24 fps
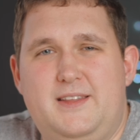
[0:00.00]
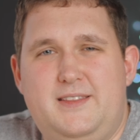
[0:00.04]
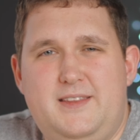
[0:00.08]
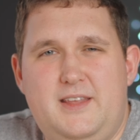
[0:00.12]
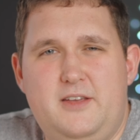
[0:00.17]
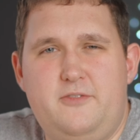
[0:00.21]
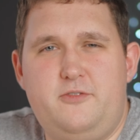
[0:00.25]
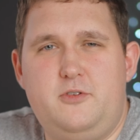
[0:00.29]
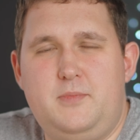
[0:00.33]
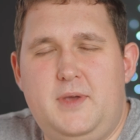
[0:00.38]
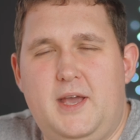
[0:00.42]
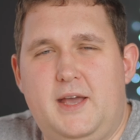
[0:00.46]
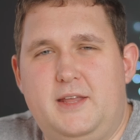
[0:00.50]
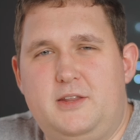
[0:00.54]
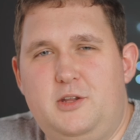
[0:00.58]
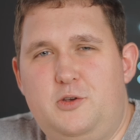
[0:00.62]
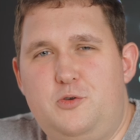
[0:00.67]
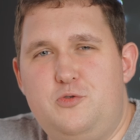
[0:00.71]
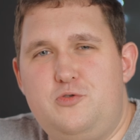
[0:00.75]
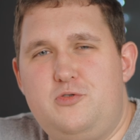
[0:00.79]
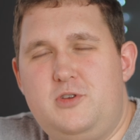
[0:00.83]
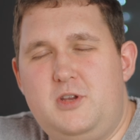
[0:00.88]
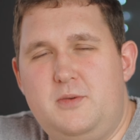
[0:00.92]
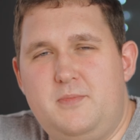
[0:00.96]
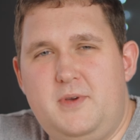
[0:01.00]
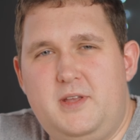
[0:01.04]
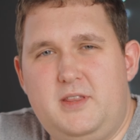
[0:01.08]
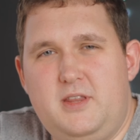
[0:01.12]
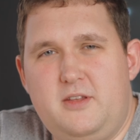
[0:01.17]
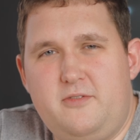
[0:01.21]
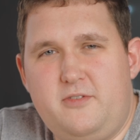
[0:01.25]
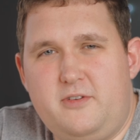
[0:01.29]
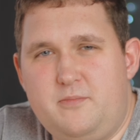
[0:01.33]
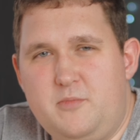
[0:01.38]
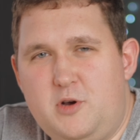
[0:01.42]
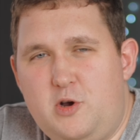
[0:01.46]
Te wymiany, już nie
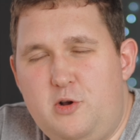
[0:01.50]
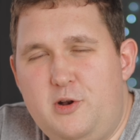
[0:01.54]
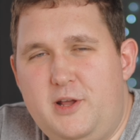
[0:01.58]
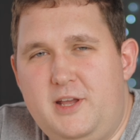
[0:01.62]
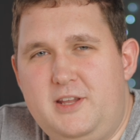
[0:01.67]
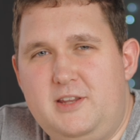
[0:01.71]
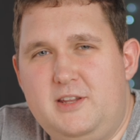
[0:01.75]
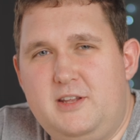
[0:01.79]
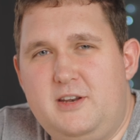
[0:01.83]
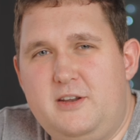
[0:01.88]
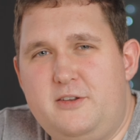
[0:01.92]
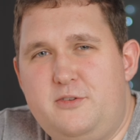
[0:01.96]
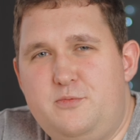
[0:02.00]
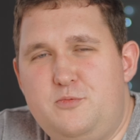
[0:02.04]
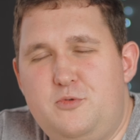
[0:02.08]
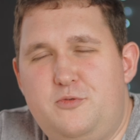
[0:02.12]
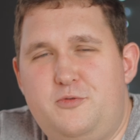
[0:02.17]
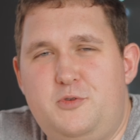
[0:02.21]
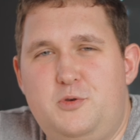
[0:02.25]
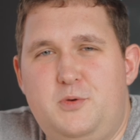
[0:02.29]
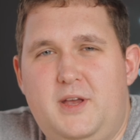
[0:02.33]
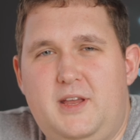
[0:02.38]
będę Wam kolejny raz mówił,